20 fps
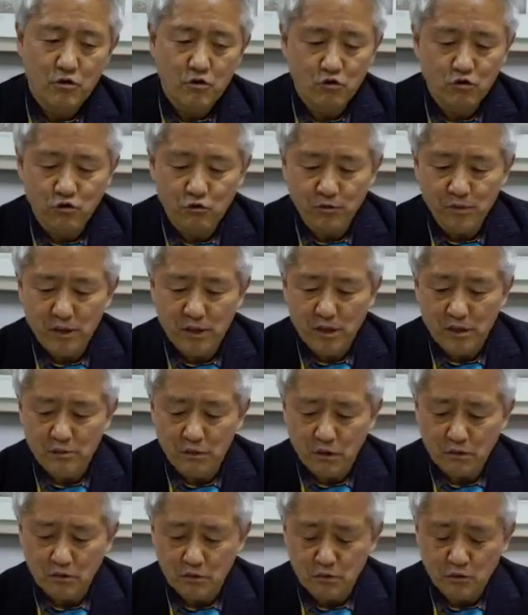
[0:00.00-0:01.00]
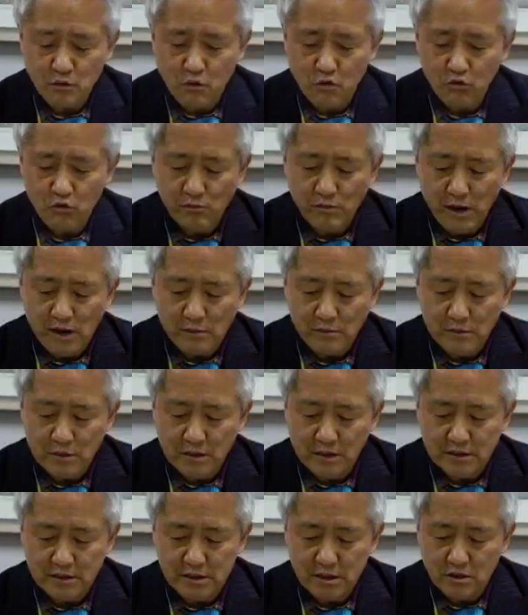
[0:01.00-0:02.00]
국민일보는
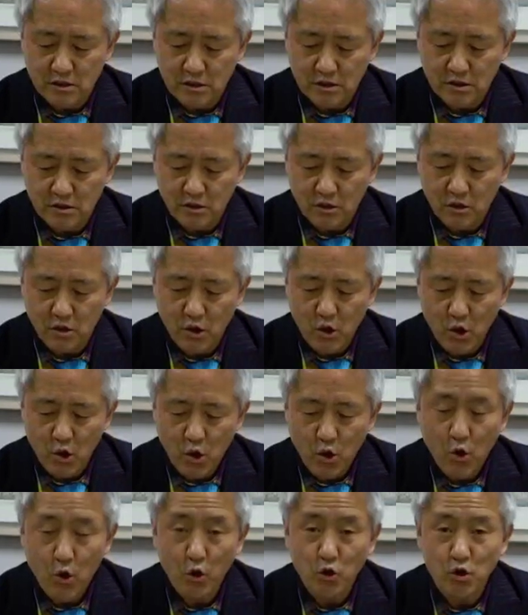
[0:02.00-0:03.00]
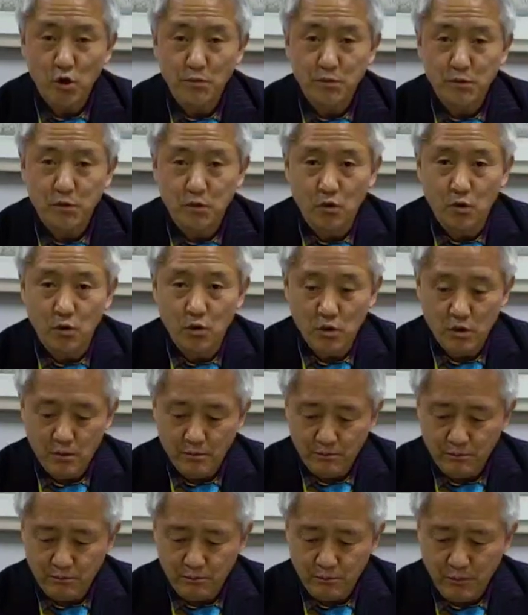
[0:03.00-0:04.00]
고궁박물관에서 열리는 호렵도
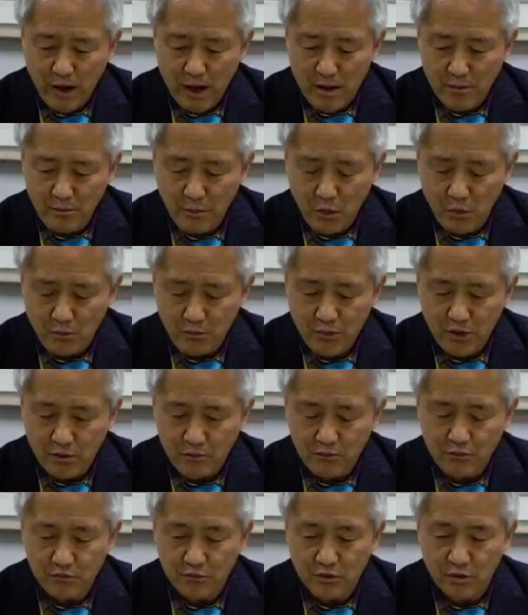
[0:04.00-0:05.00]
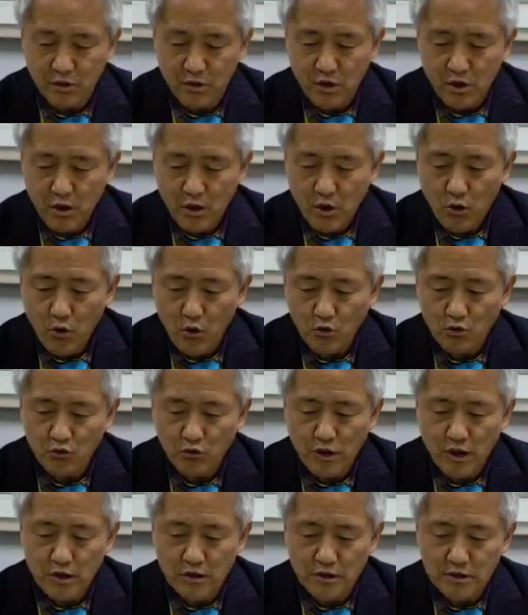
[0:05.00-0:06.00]
팔폭 병풍
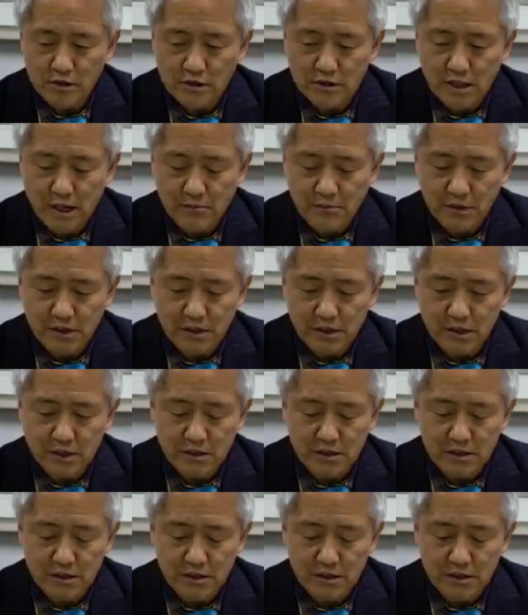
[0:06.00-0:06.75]
후국의 의지 담긴 이